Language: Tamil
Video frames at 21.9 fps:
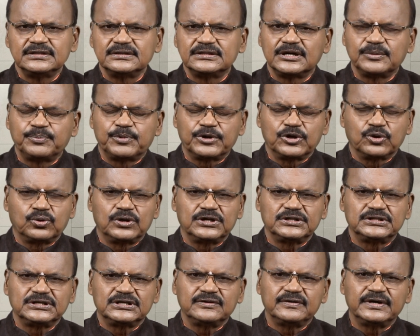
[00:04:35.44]

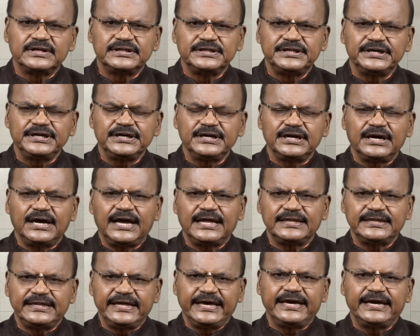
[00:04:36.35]
திருப்பரங்குன்றத்துக்கு வந்து
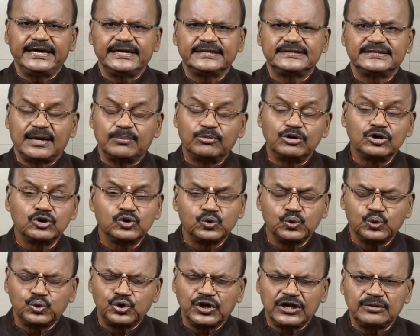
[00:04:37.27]
அந்த தமிழ்
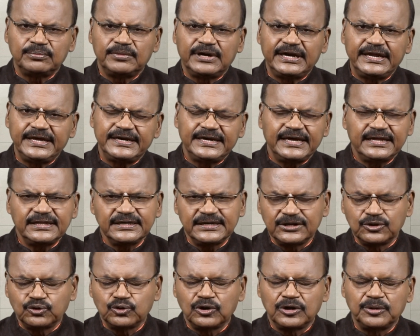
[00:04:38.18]
கூடல் மலைன்னு
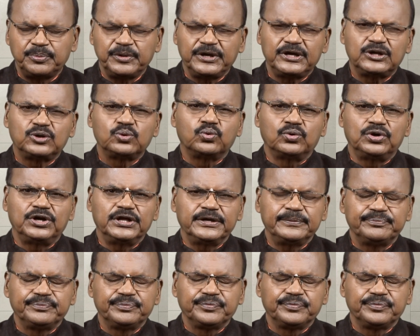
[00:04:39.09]
அதுக்கு இன்னொரு பேரும் உண்டு